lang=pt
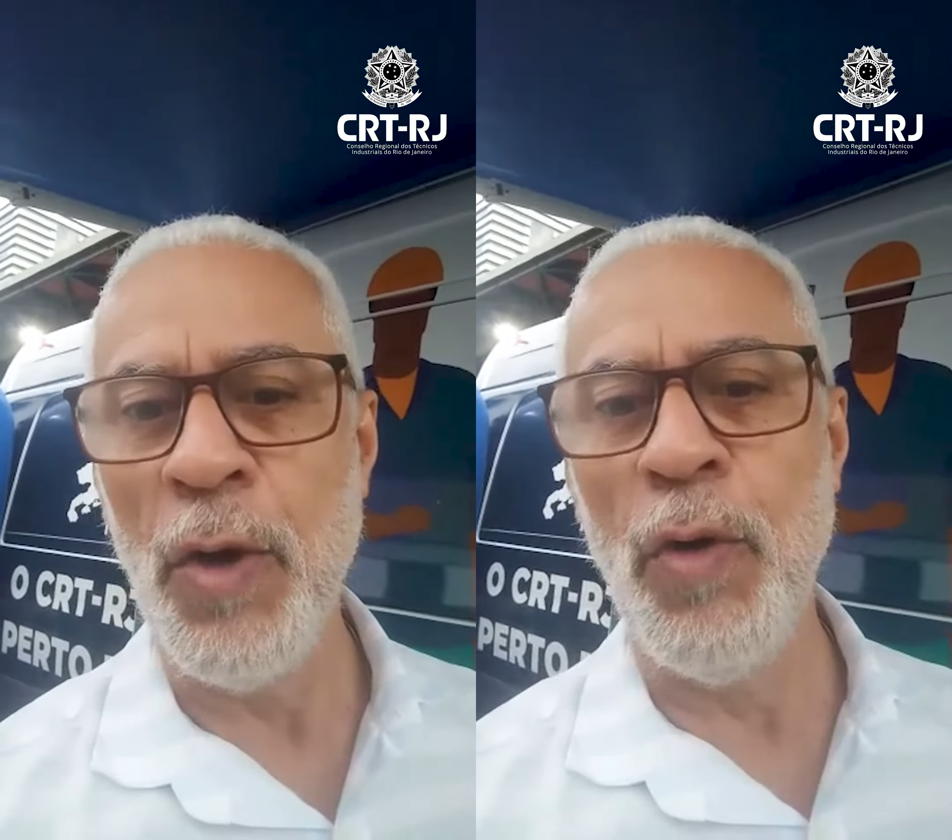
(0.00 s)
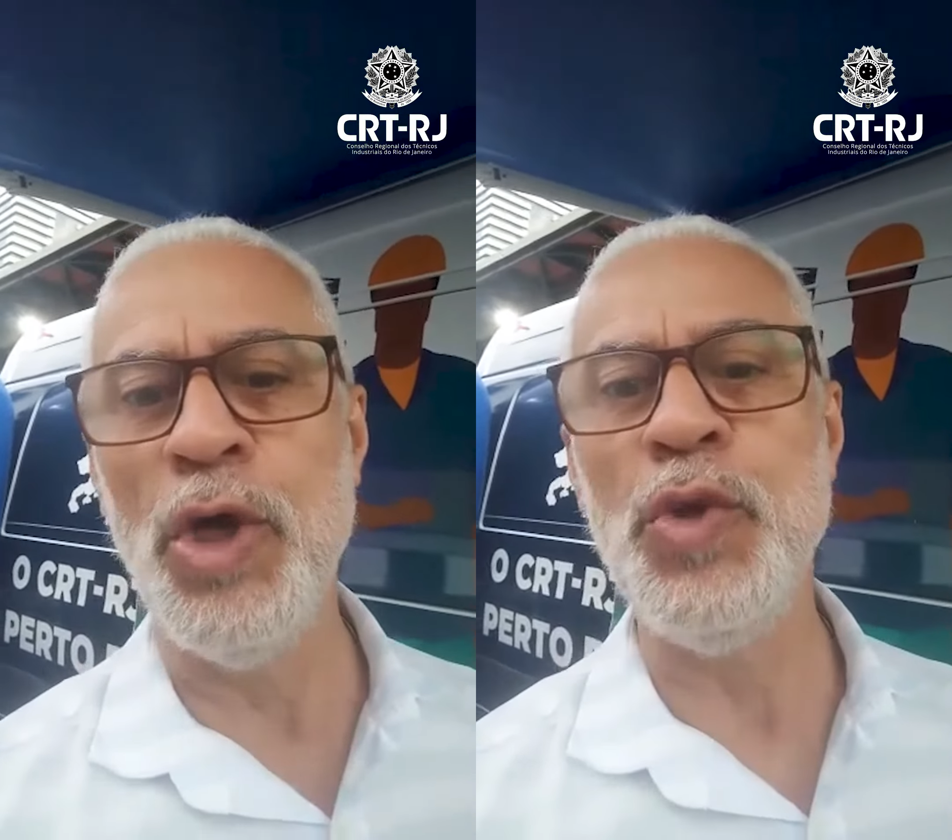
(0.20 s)

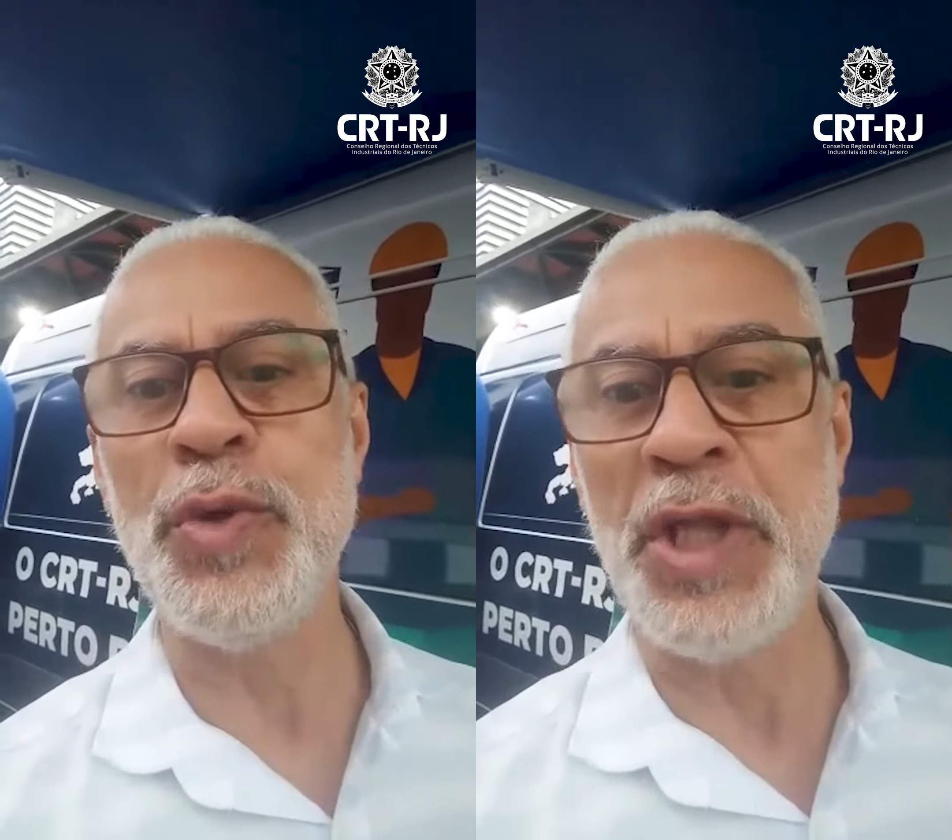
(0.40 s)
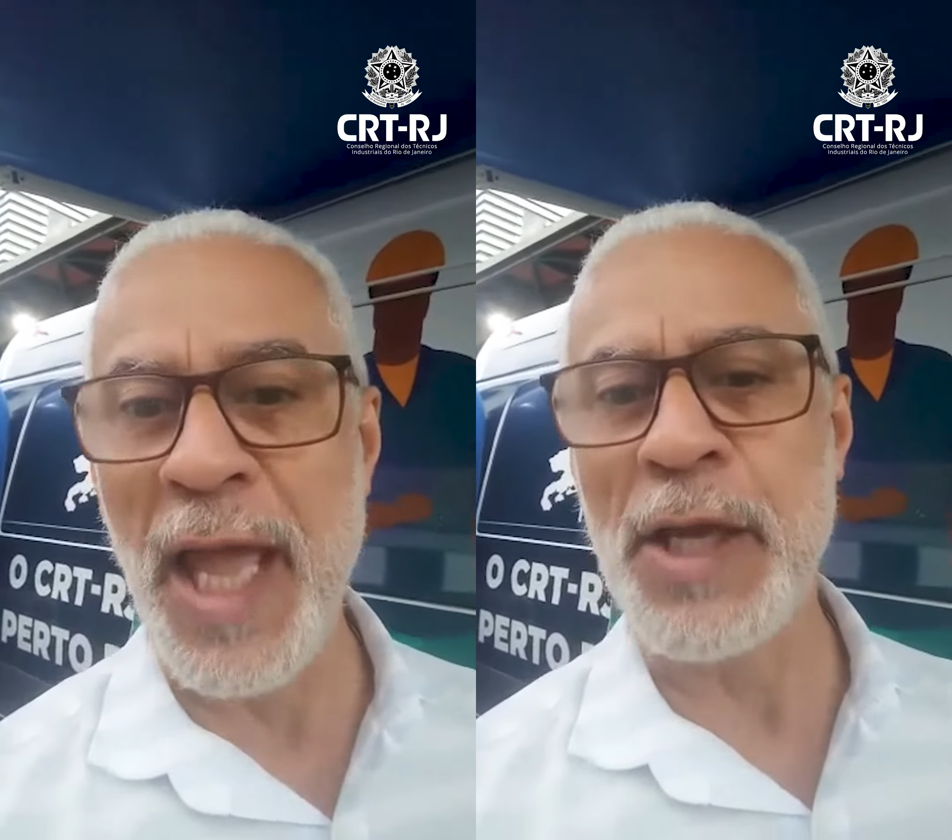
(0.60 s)
onde o
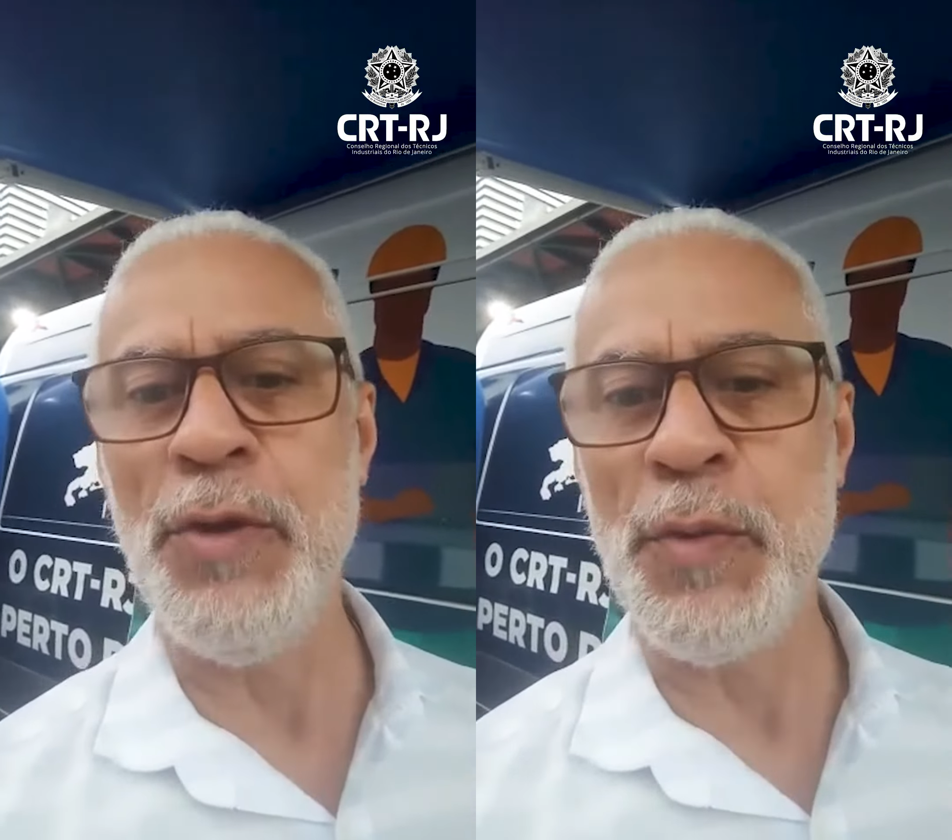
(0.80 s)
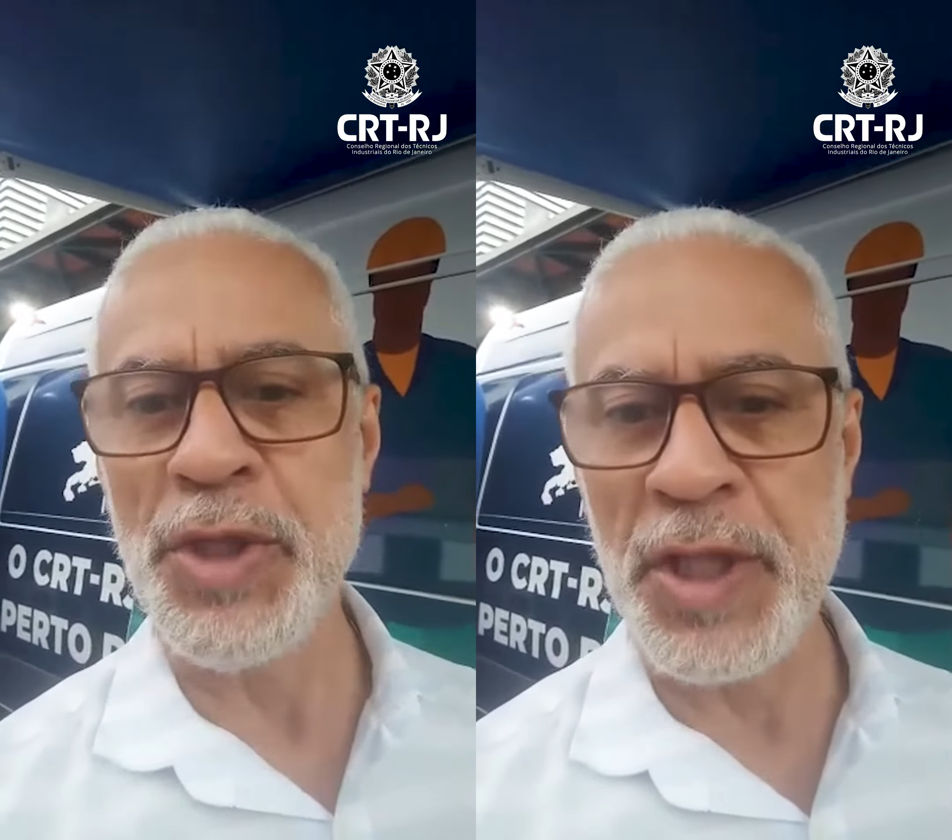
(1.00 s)

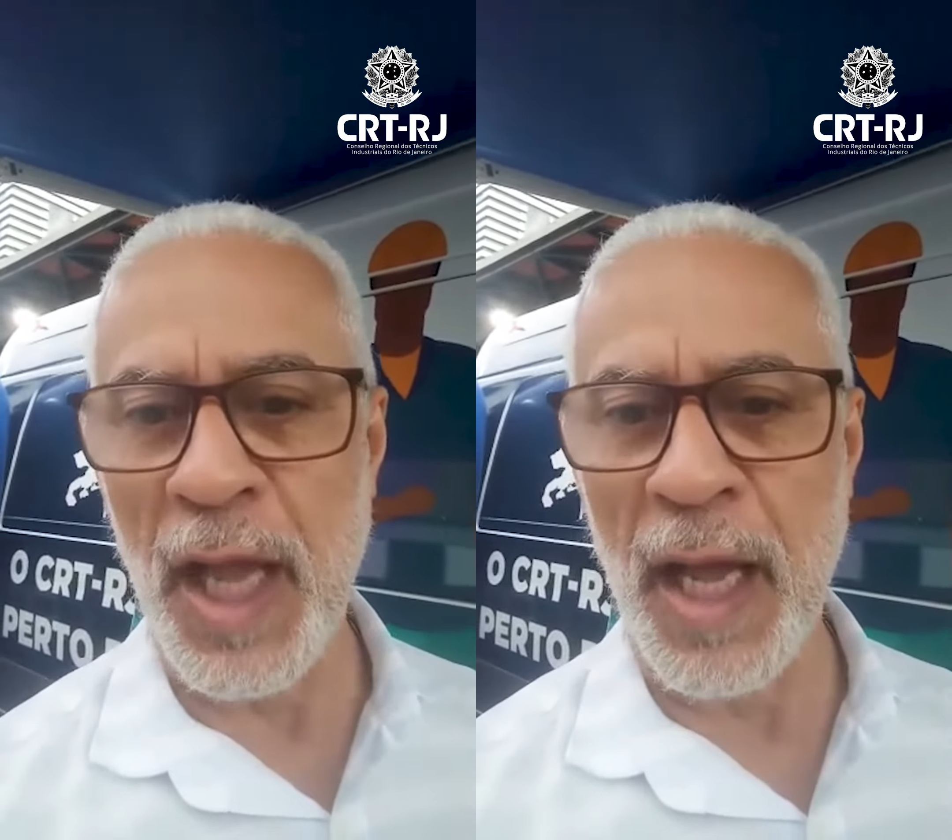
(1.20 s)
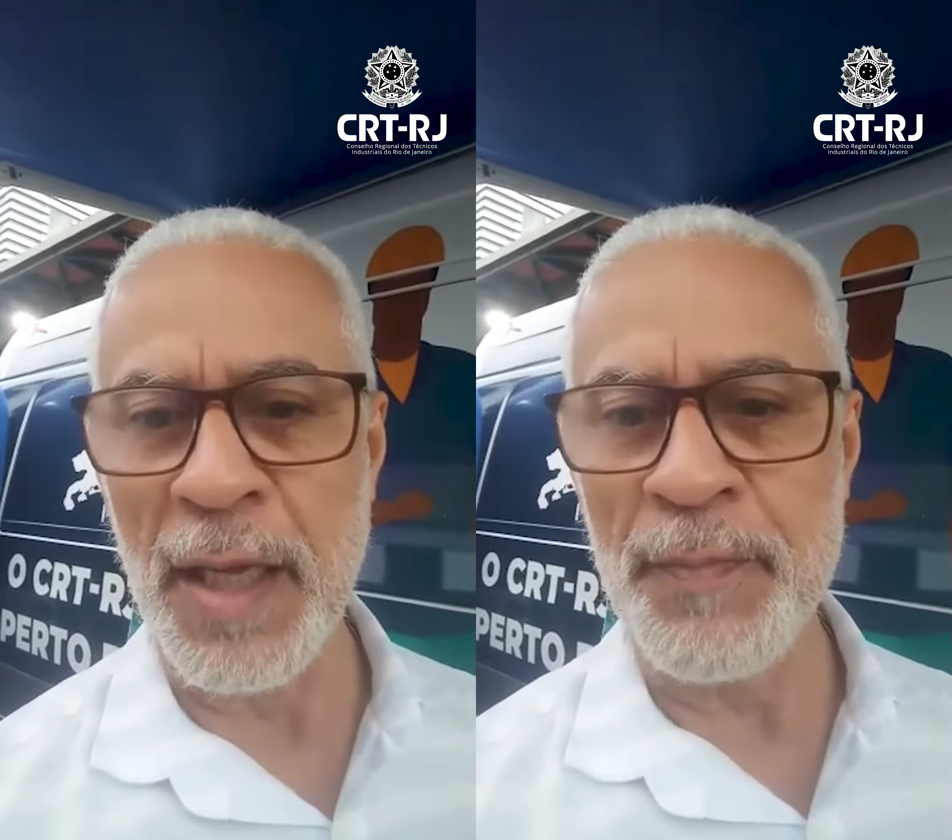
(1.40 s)
técnico está.